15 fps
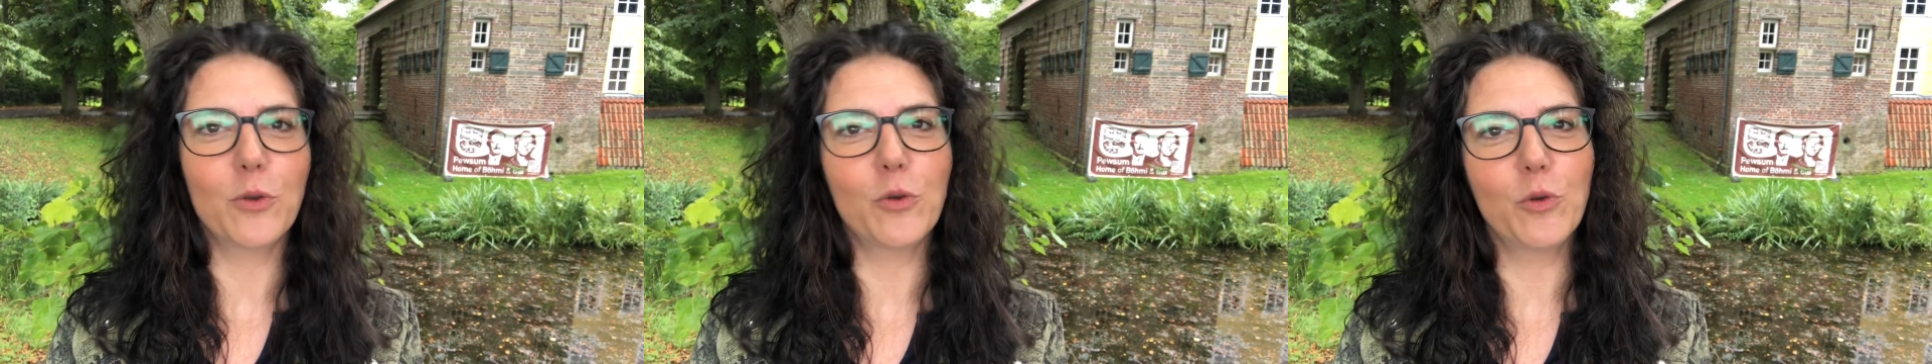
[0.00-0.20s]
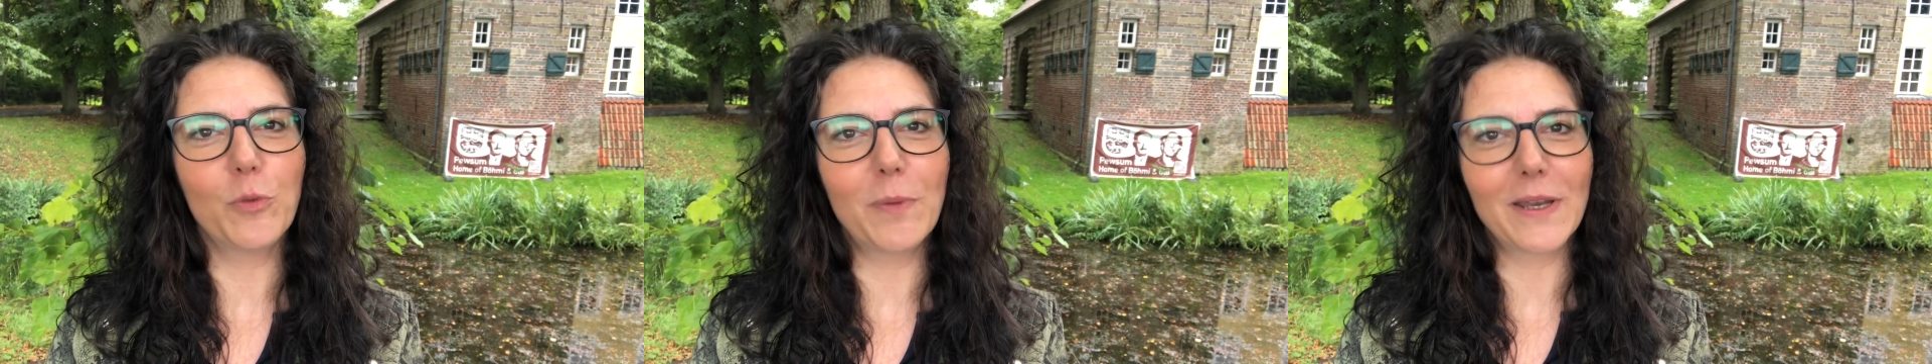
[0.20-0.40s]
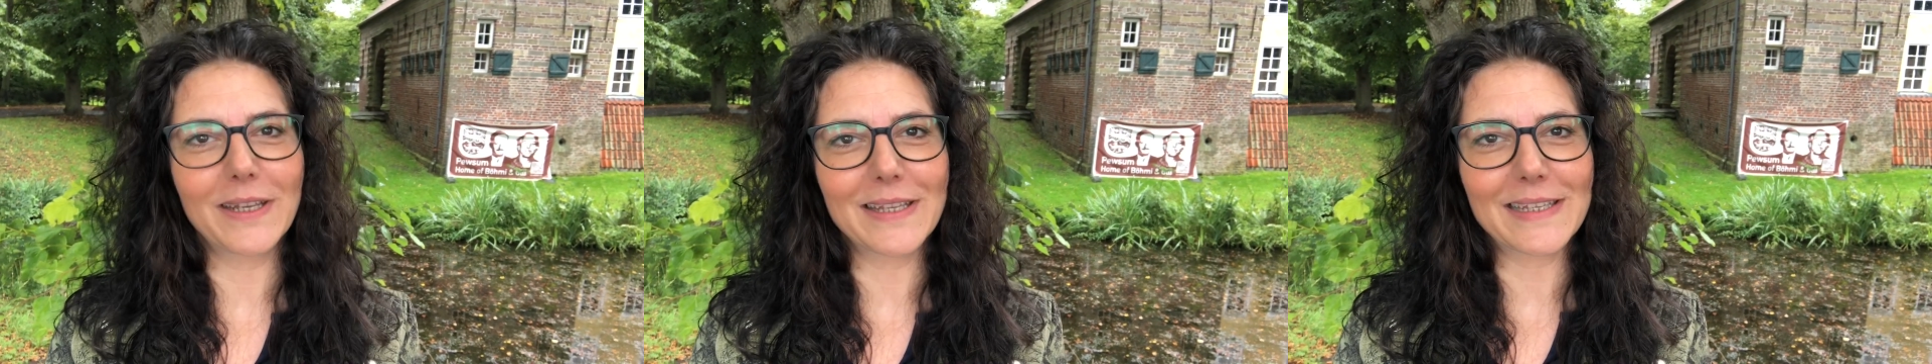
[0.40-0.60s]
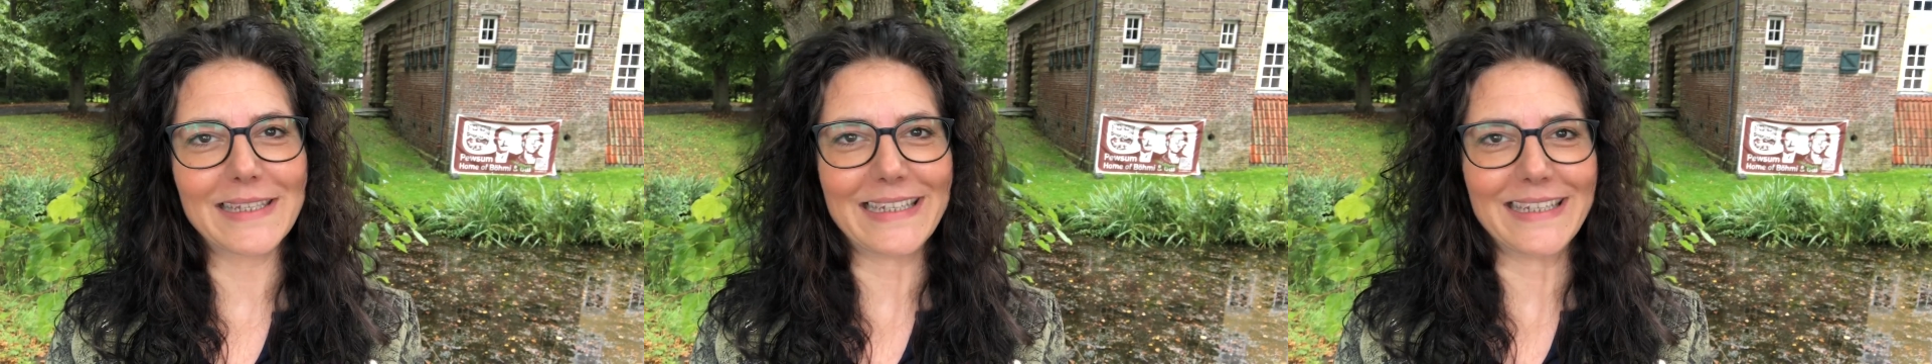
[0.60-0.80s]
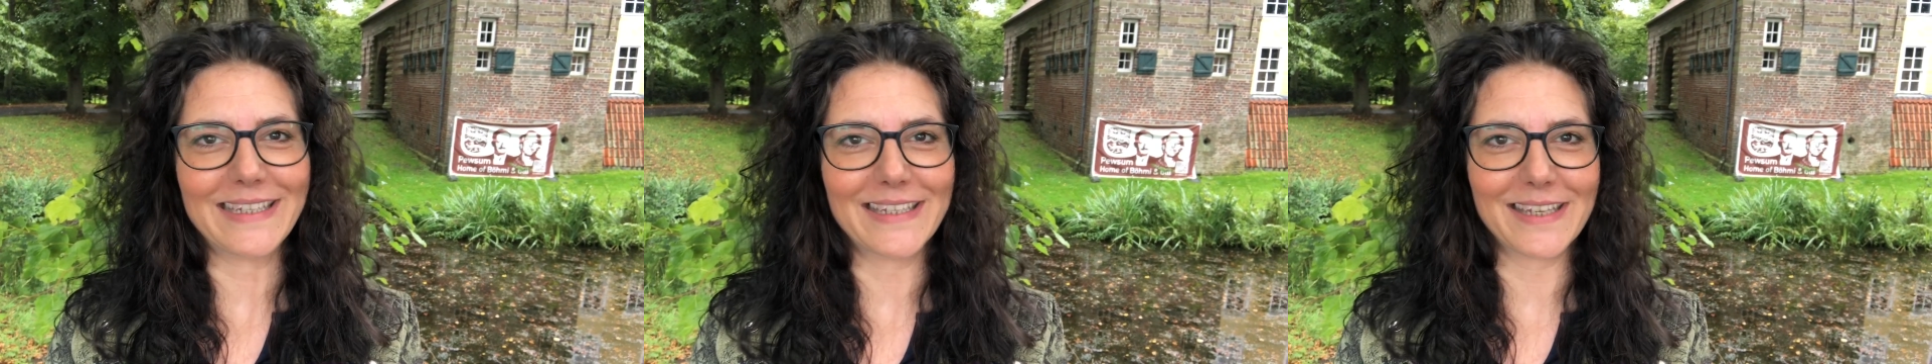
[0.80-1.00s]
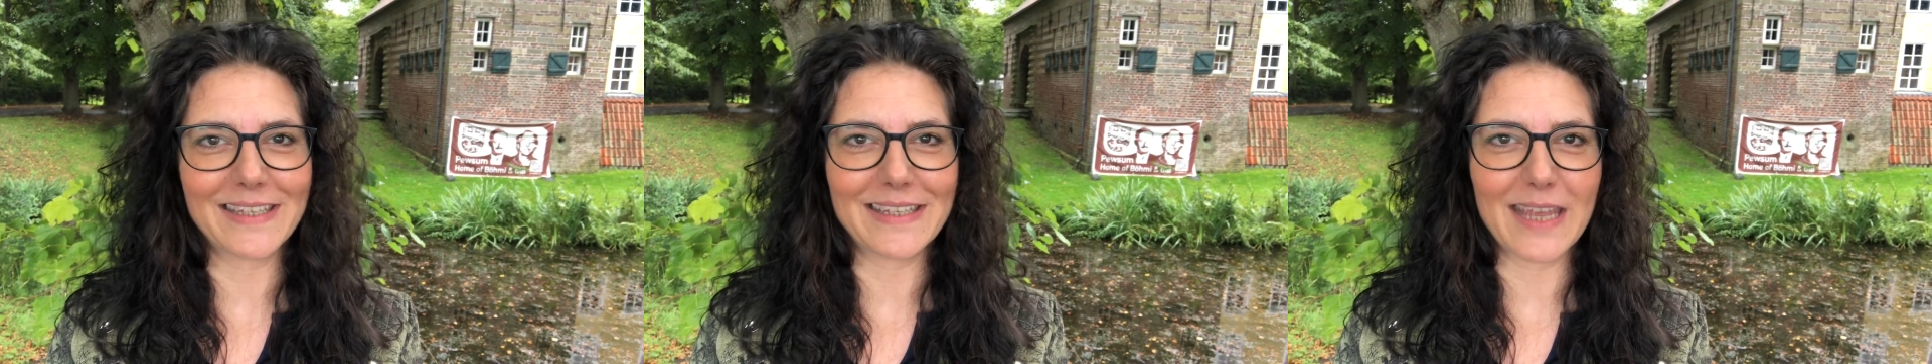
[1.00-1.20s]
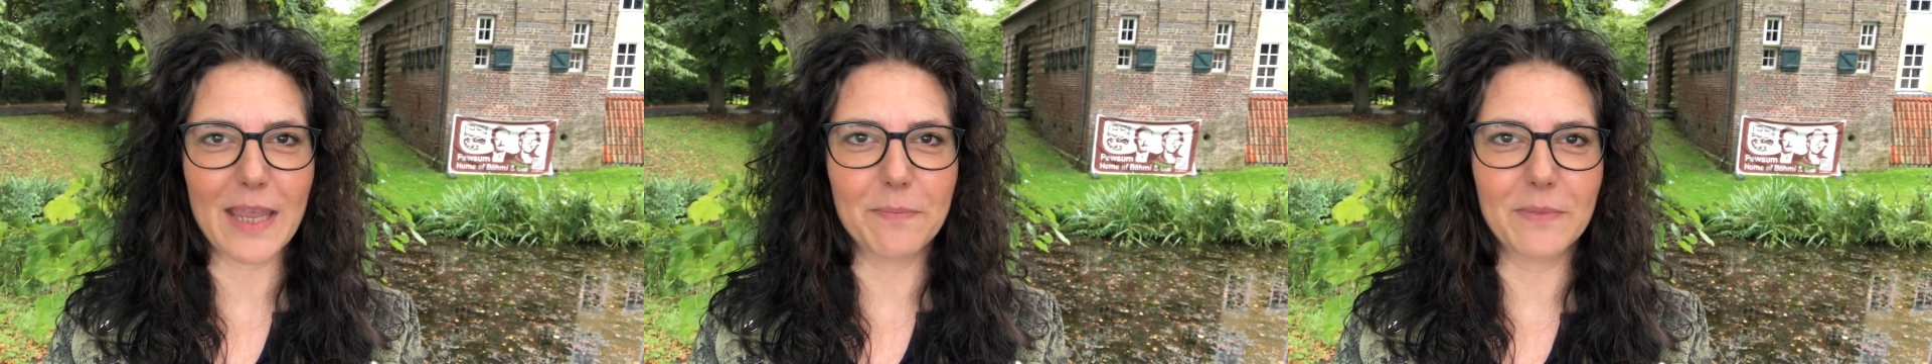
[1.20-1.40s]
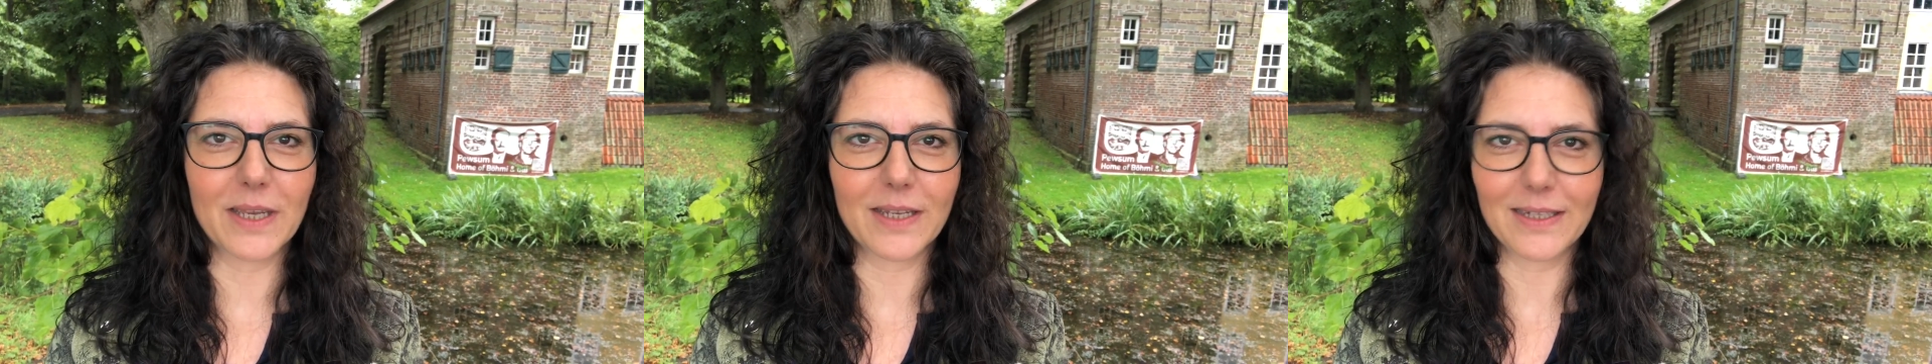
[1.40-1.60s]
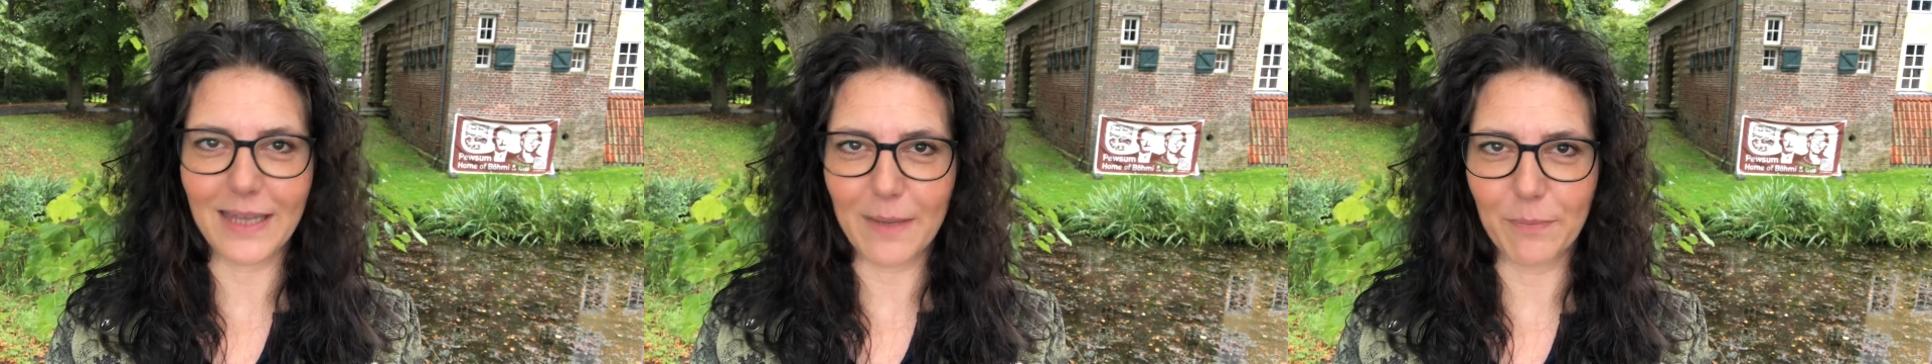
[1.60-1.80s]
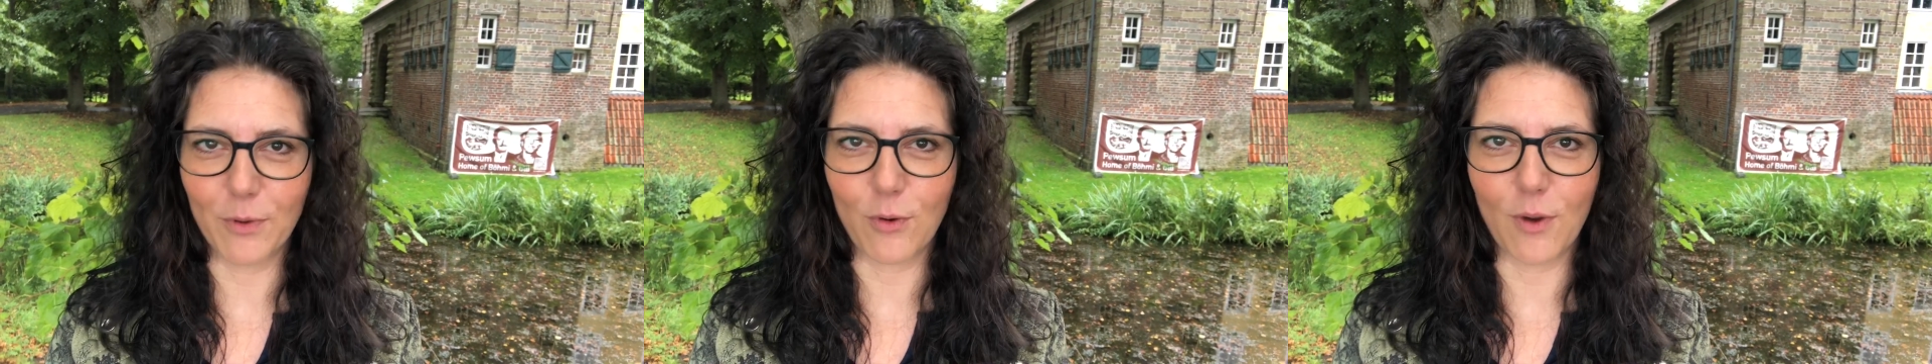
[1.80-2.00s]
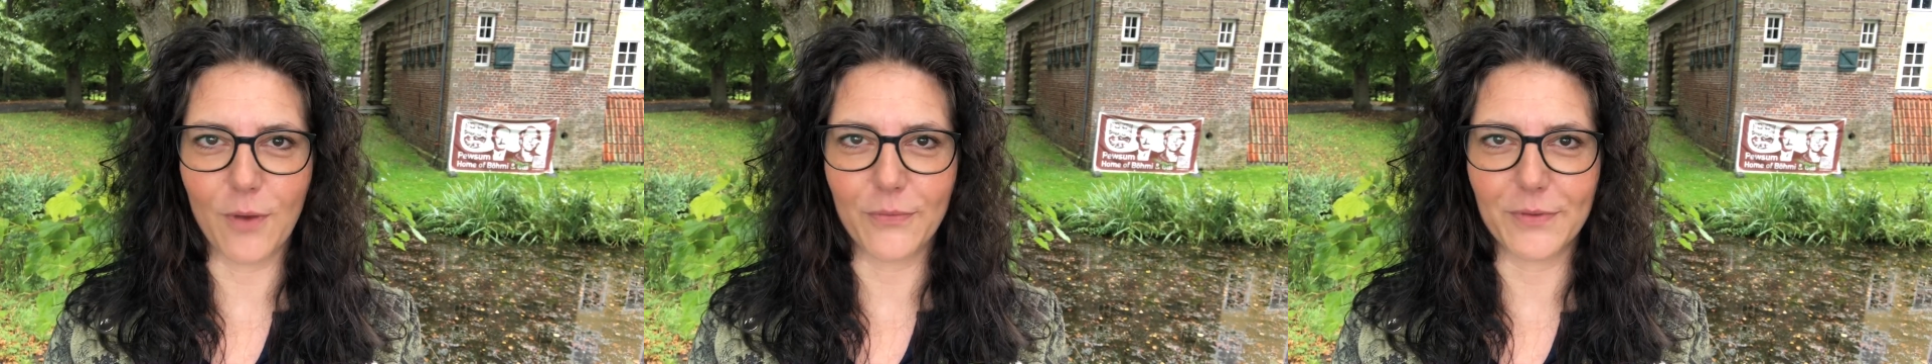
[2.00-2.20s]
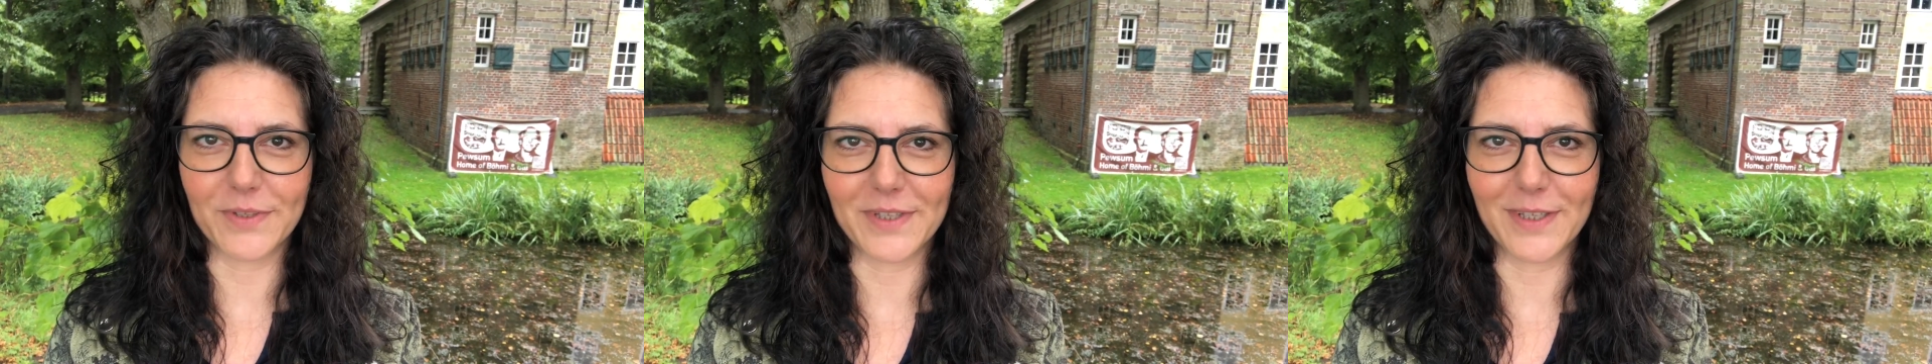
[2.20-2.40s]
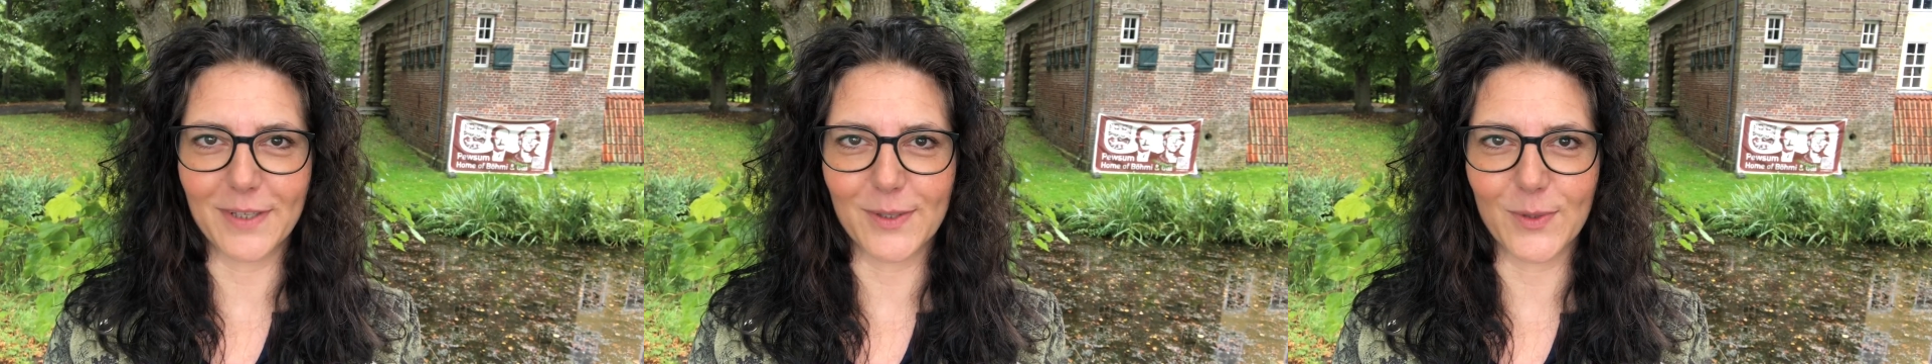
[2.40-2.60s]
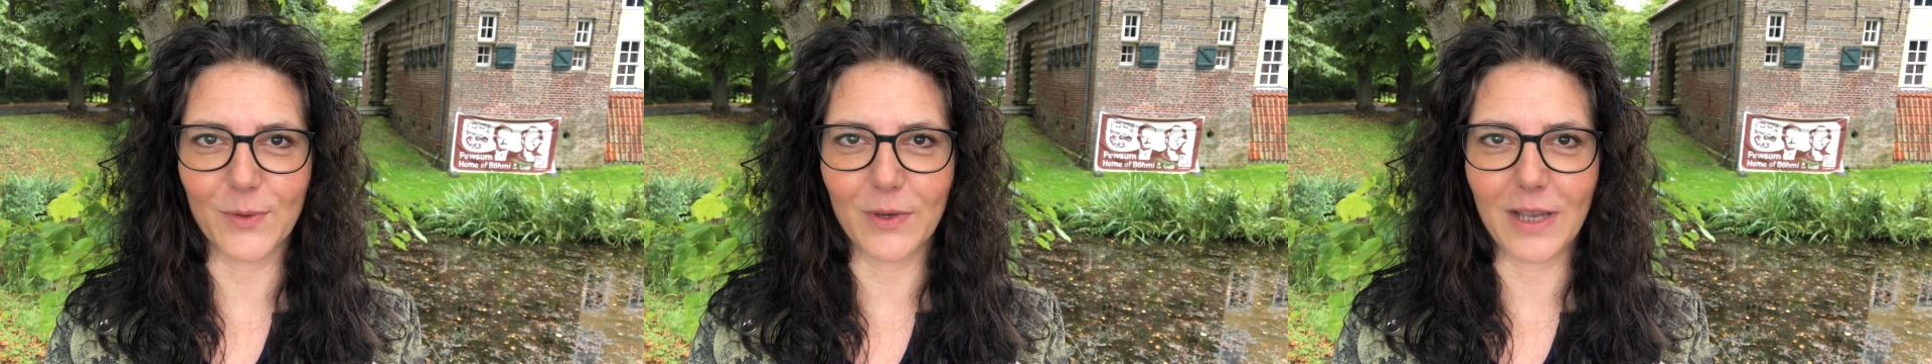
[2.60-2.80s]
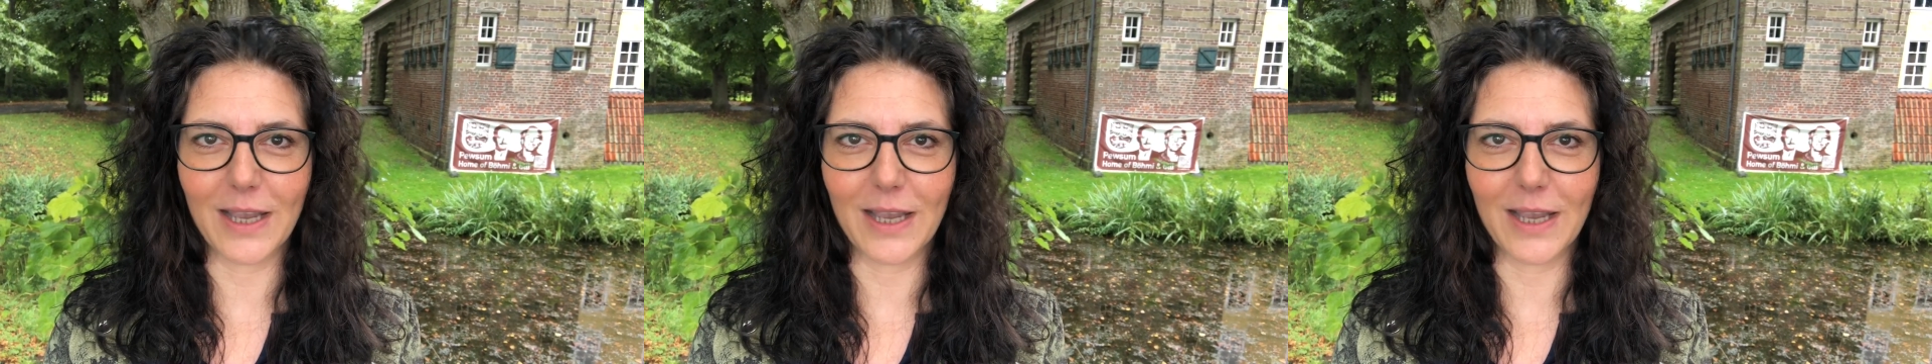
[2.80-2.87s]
über das Lied, das der Emder Kneipenchor für sie gesungen